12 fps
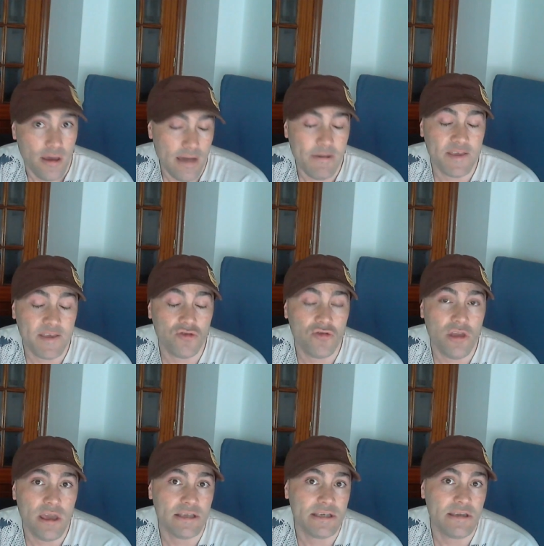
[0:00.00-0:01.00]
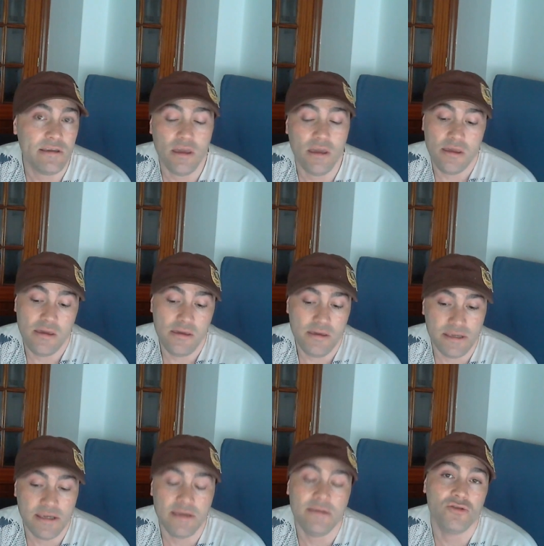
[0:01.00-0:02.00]
avanzas un día sin, y
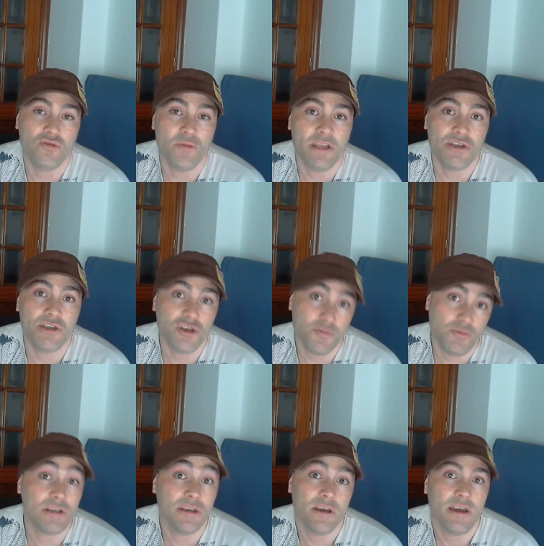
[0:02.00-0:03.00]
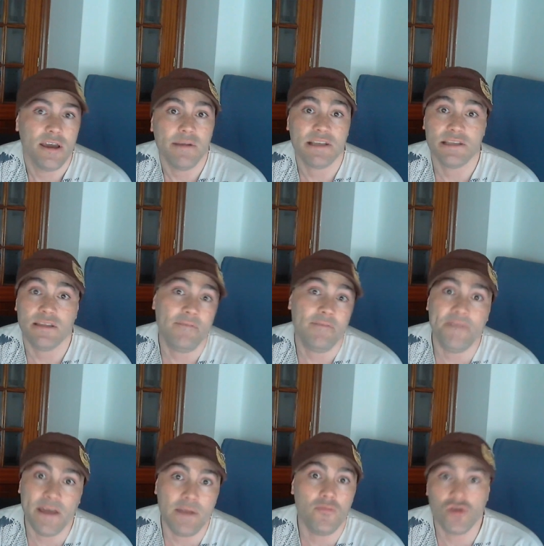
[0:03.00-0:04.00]
sin suministros, pues vas
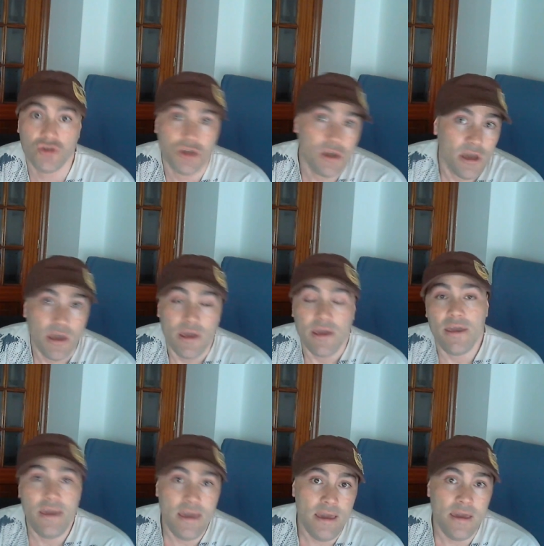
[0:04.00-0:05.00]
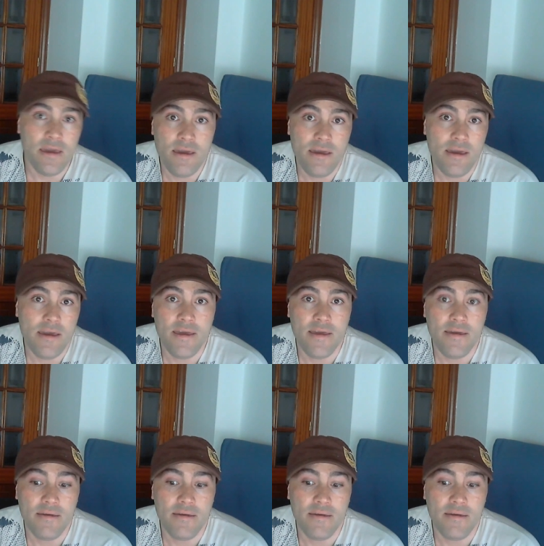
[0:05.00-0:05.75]
enfermos y,